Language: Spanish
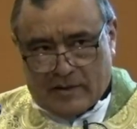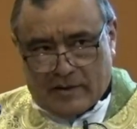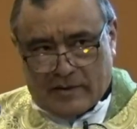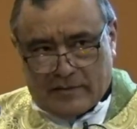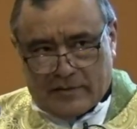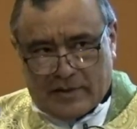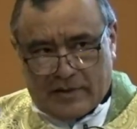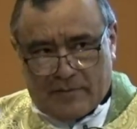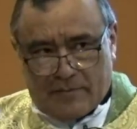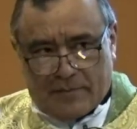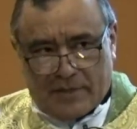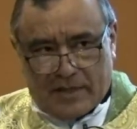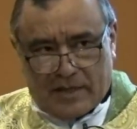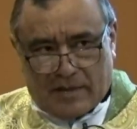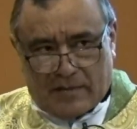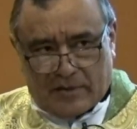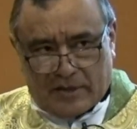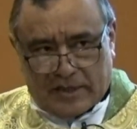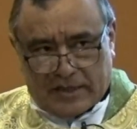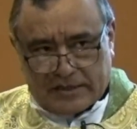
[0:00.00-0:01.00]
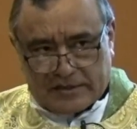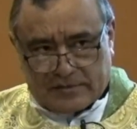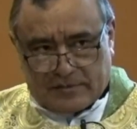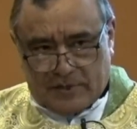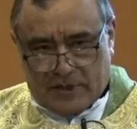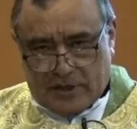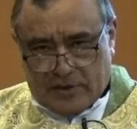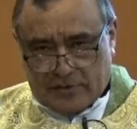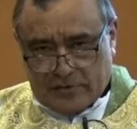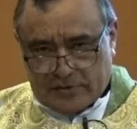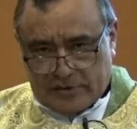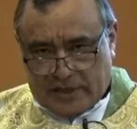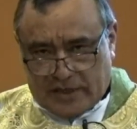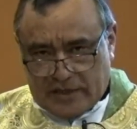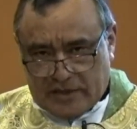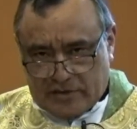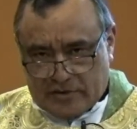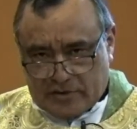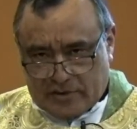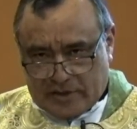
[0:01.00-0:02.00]
Bien, pidamos al Espíritu
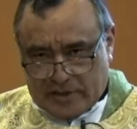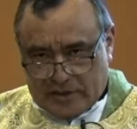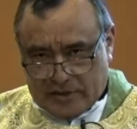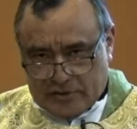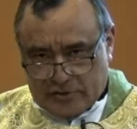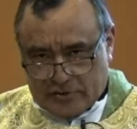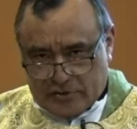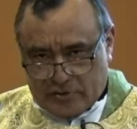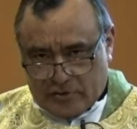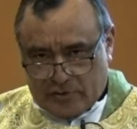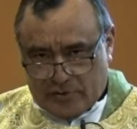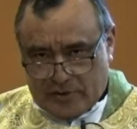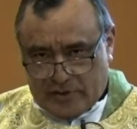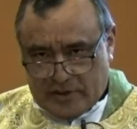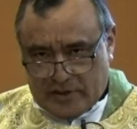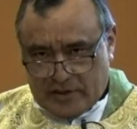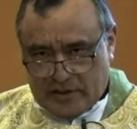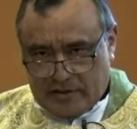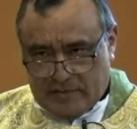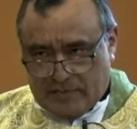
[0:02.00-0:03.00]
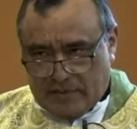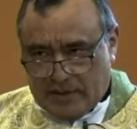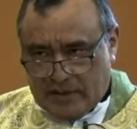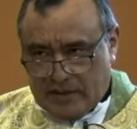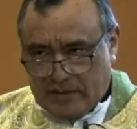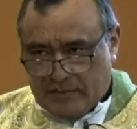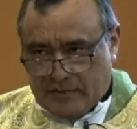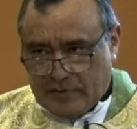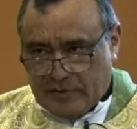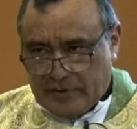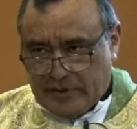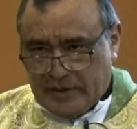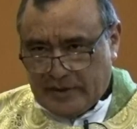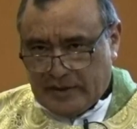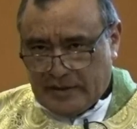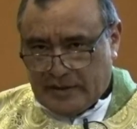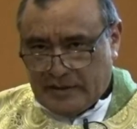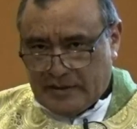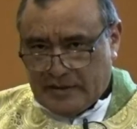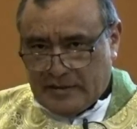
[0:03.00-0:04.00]
Santo que nos ilumine para
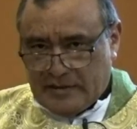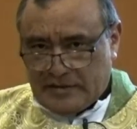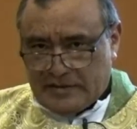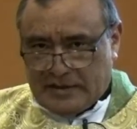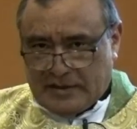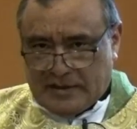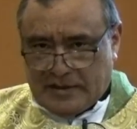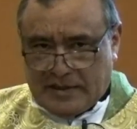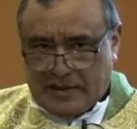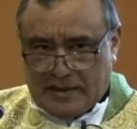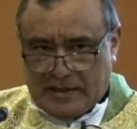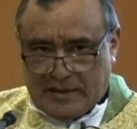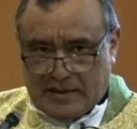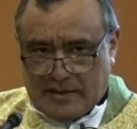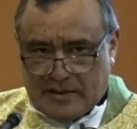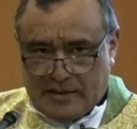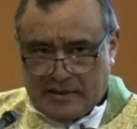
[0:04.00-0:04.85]
poder sacar